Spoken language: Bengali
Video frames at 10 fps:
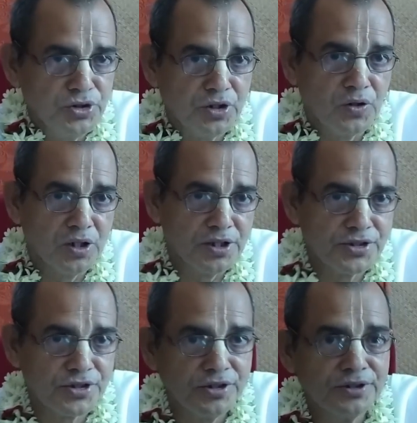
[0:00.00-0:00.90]
মিউজিক কলেজ
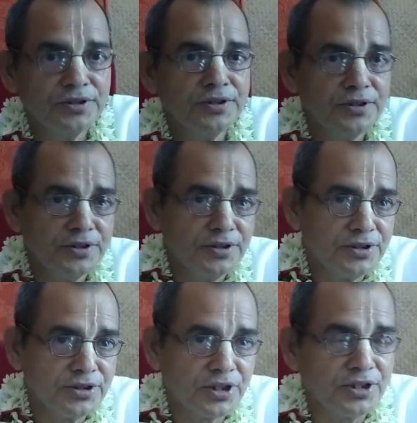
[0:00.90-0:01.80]
আছে
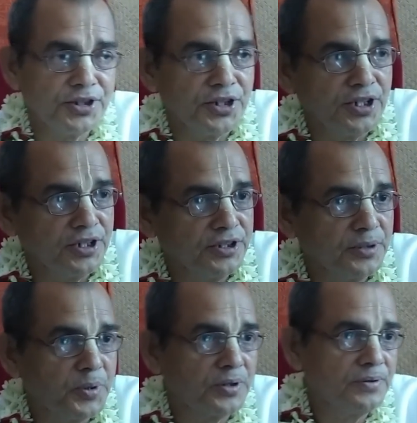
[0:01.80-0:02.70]
সেখানে ট্রেনিং
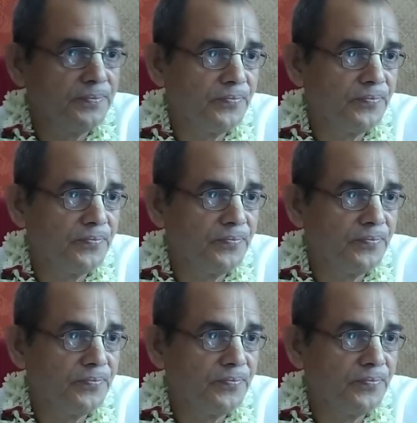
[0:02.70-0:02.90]
নিতে পারো